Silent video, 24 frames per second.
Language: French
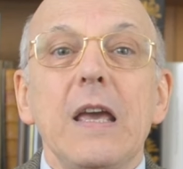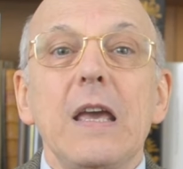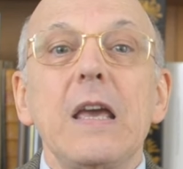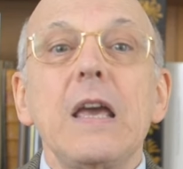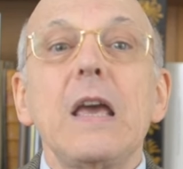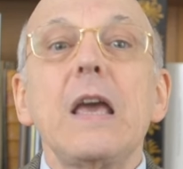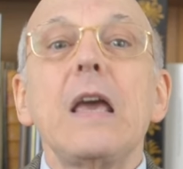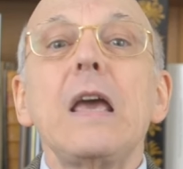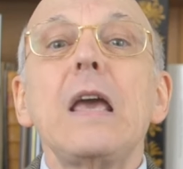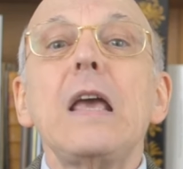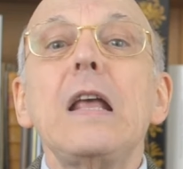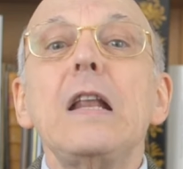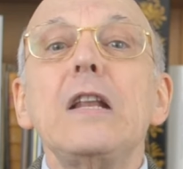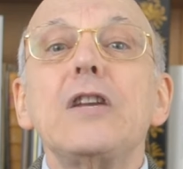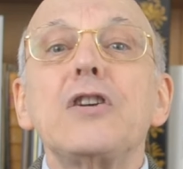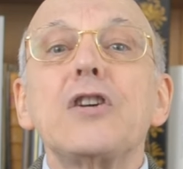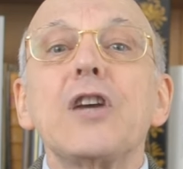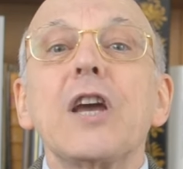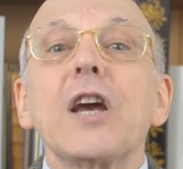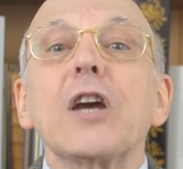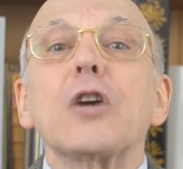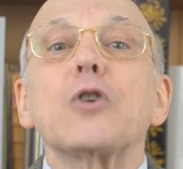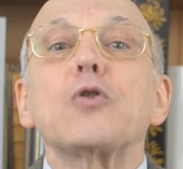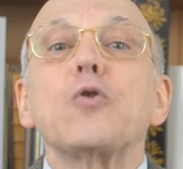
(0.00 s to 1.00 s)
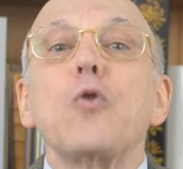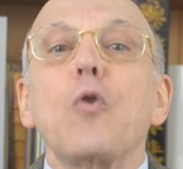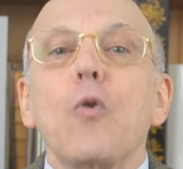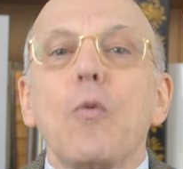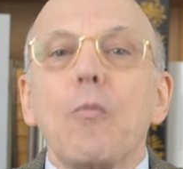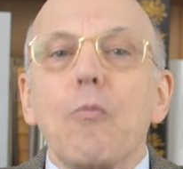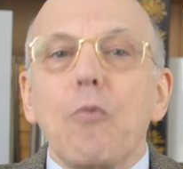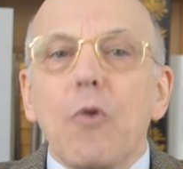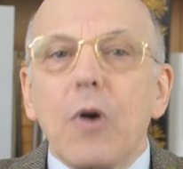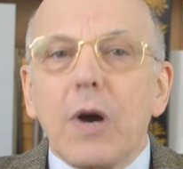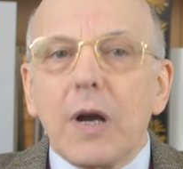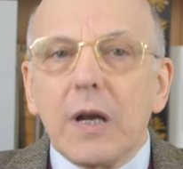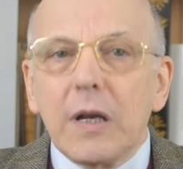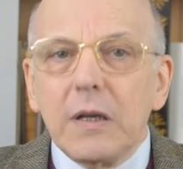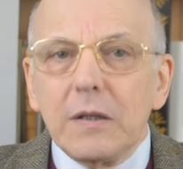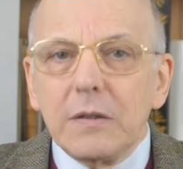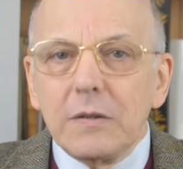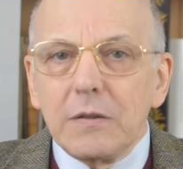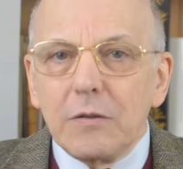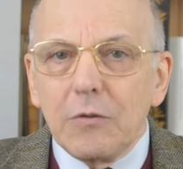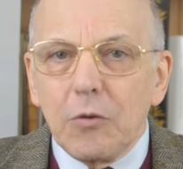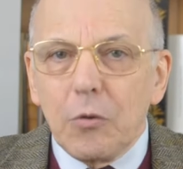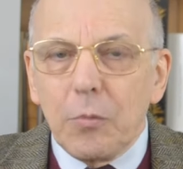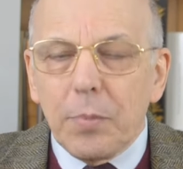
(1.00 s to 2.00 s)
Et il cherche au moins,
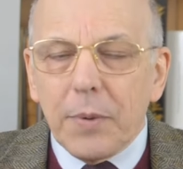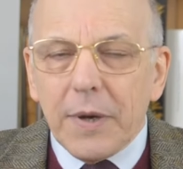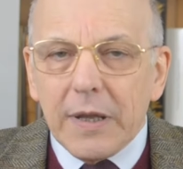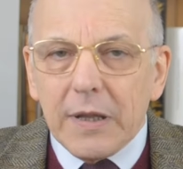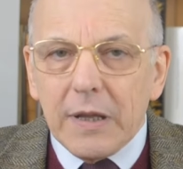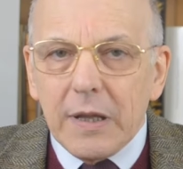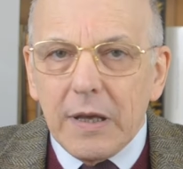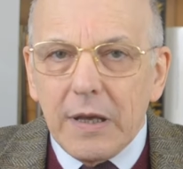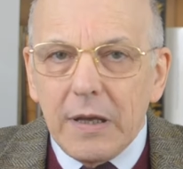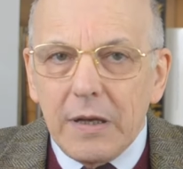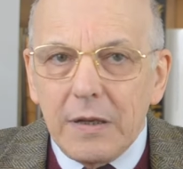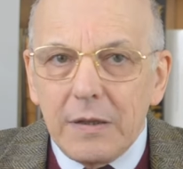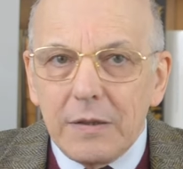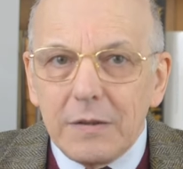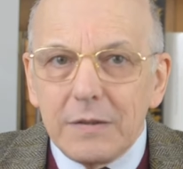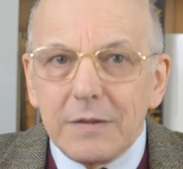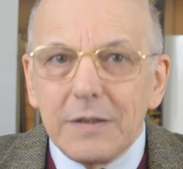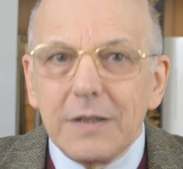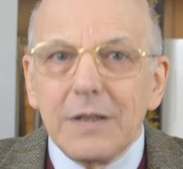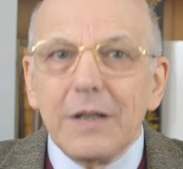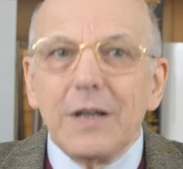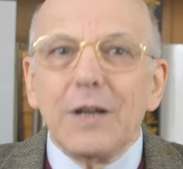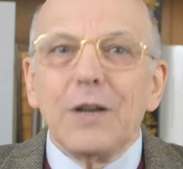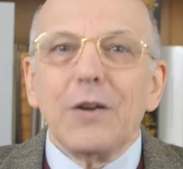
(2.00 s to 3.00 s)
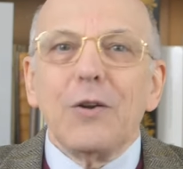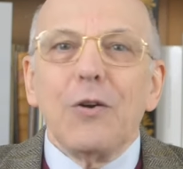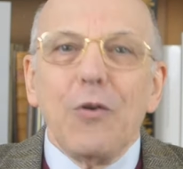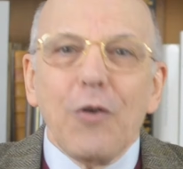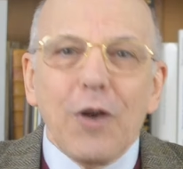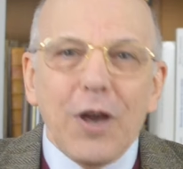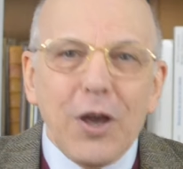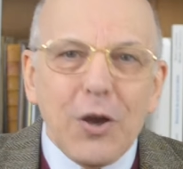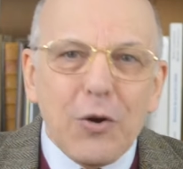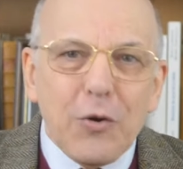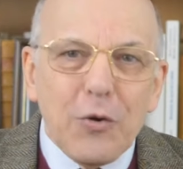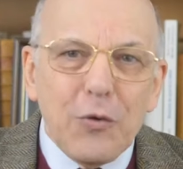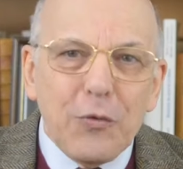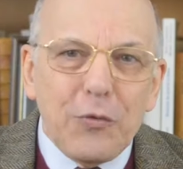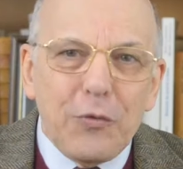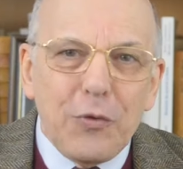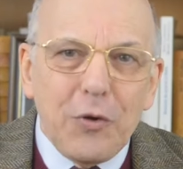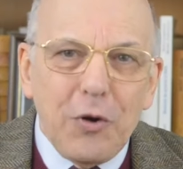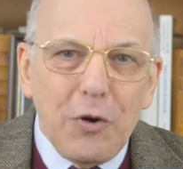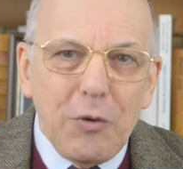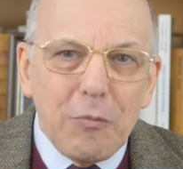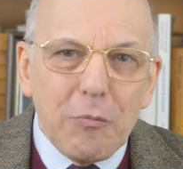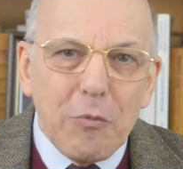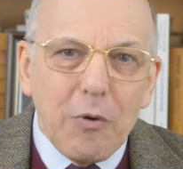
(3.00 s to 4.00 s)
auprès d'elle, le
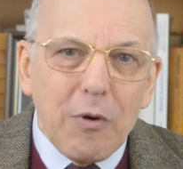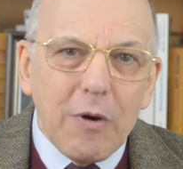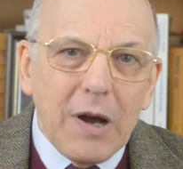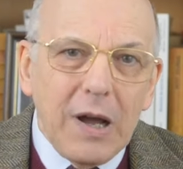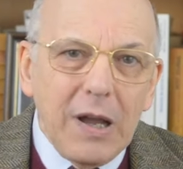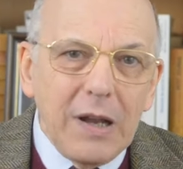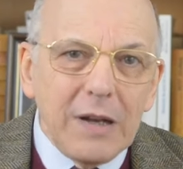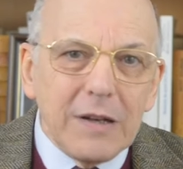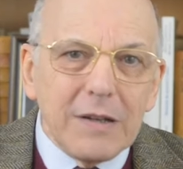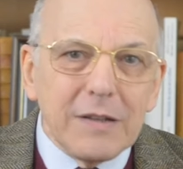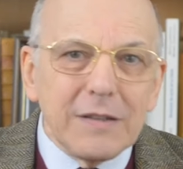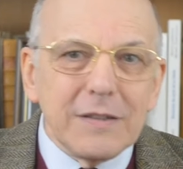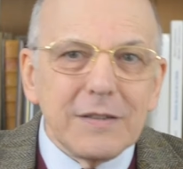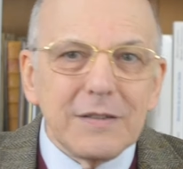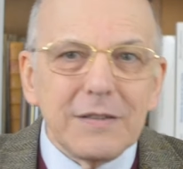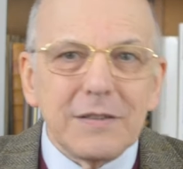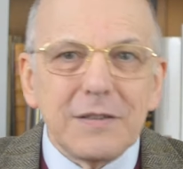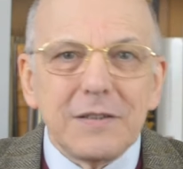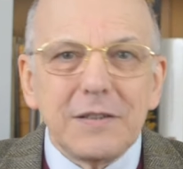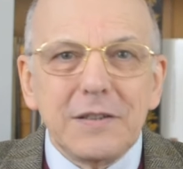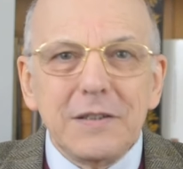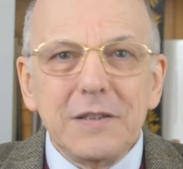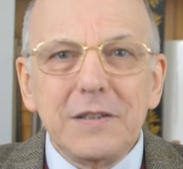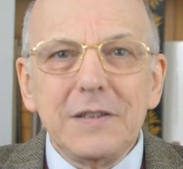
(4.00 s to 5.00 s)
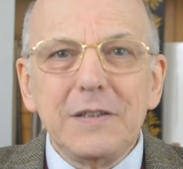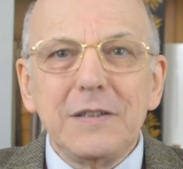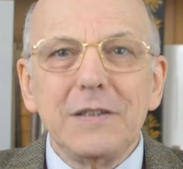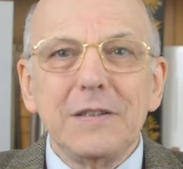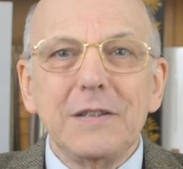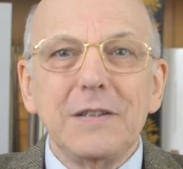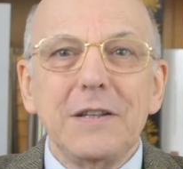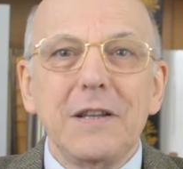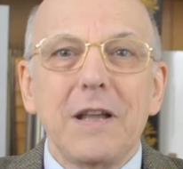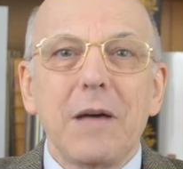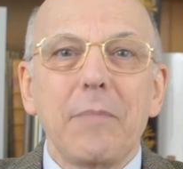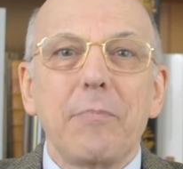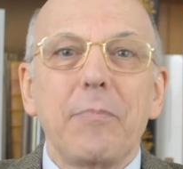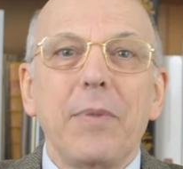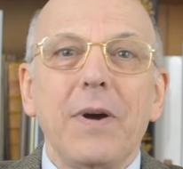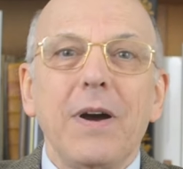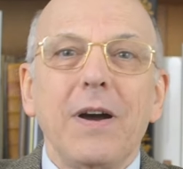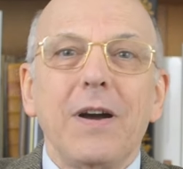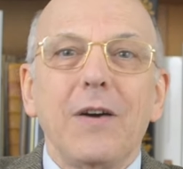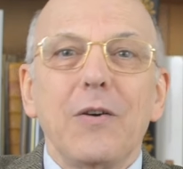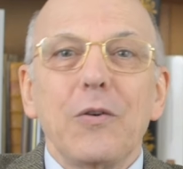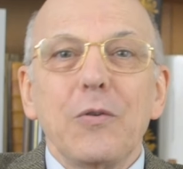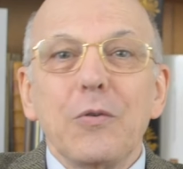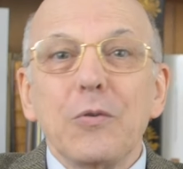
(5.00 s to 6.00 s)
réconfort moral, s'il n'a
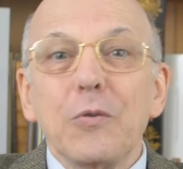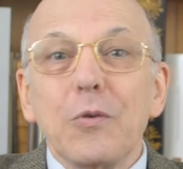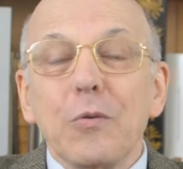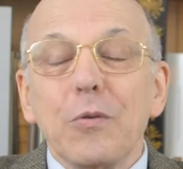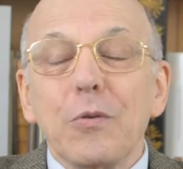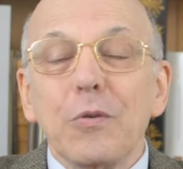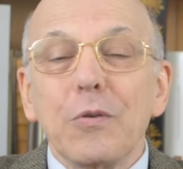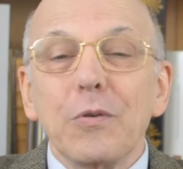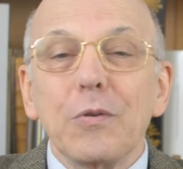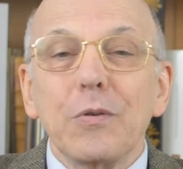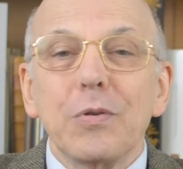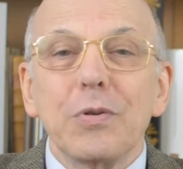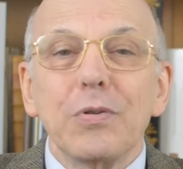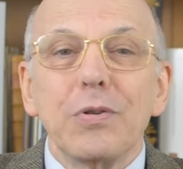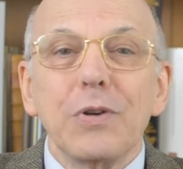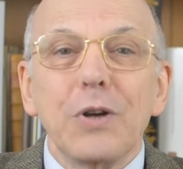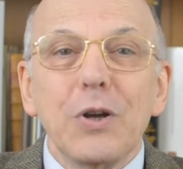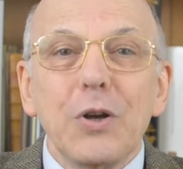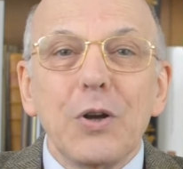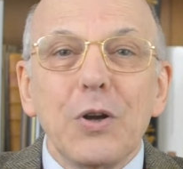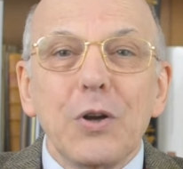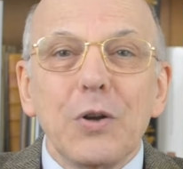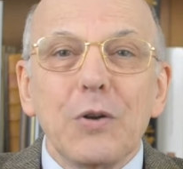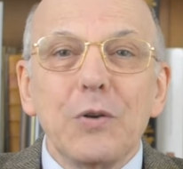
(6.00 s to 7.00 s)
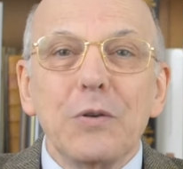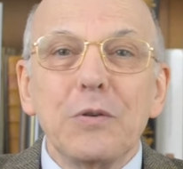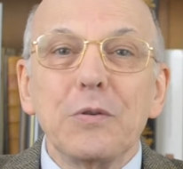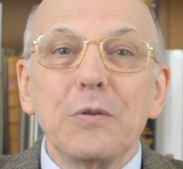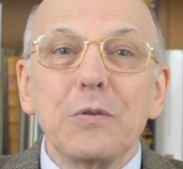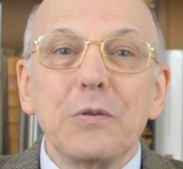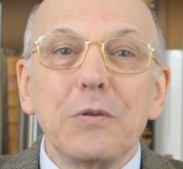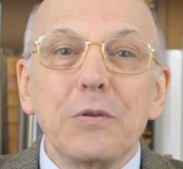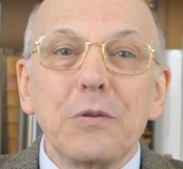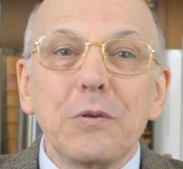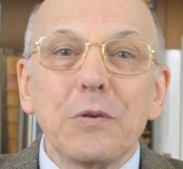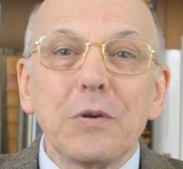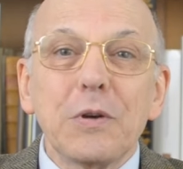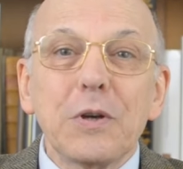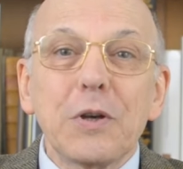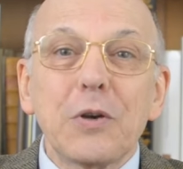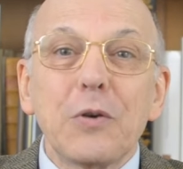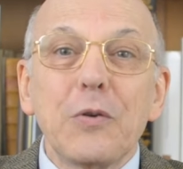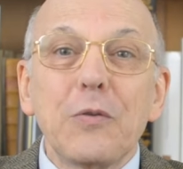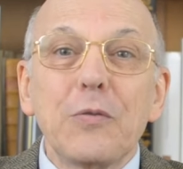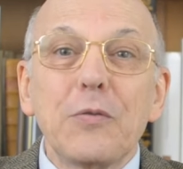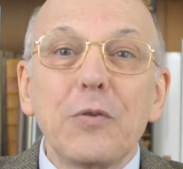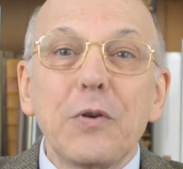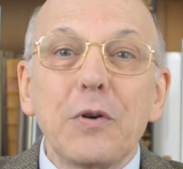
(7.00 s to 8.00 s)
pas euh, le,
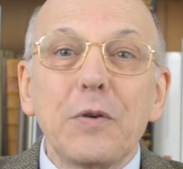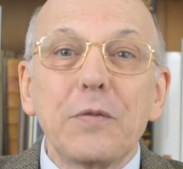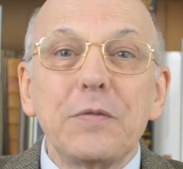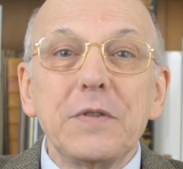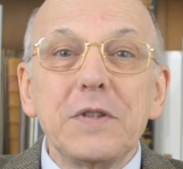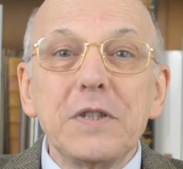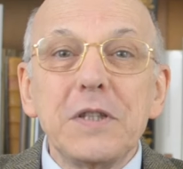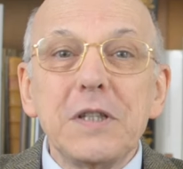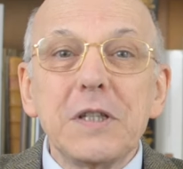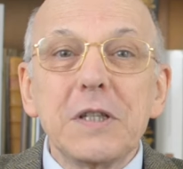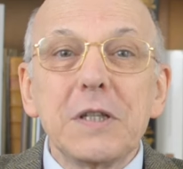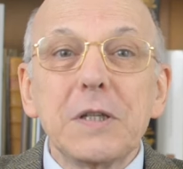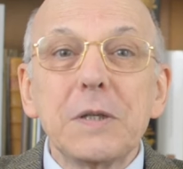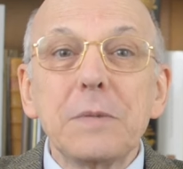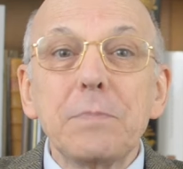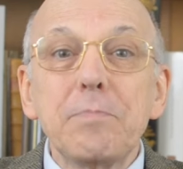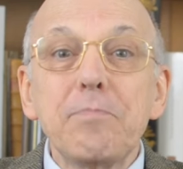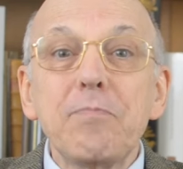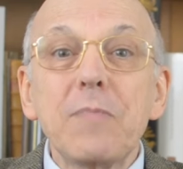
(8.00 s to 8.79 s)
réconfort physique.